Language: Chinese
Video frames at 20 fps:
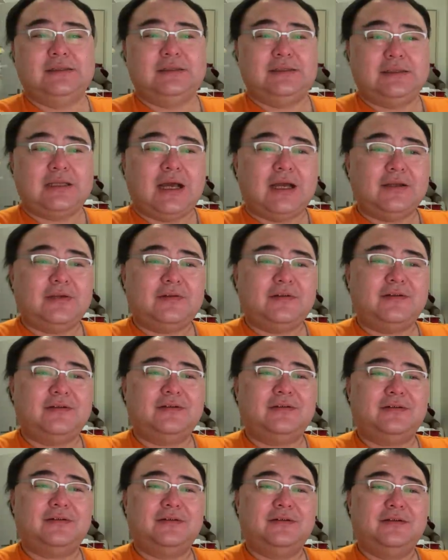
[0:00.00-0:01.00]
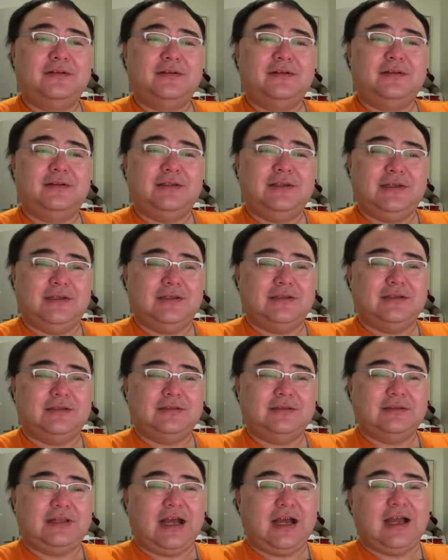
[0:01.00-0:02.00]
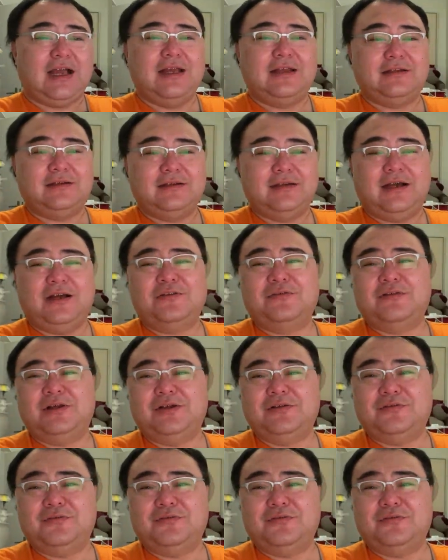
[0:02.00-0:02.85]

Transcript: 但是你可能大概也能看出来，